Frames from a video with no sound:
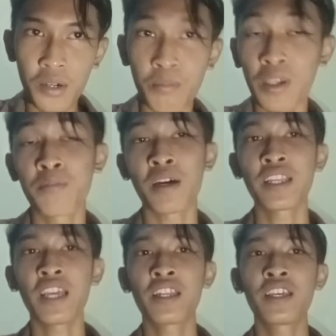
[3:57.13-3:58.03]
mengimani
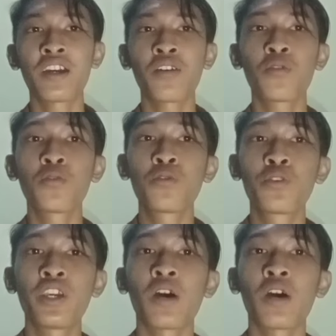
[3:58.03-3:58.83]
adanya uluhiyah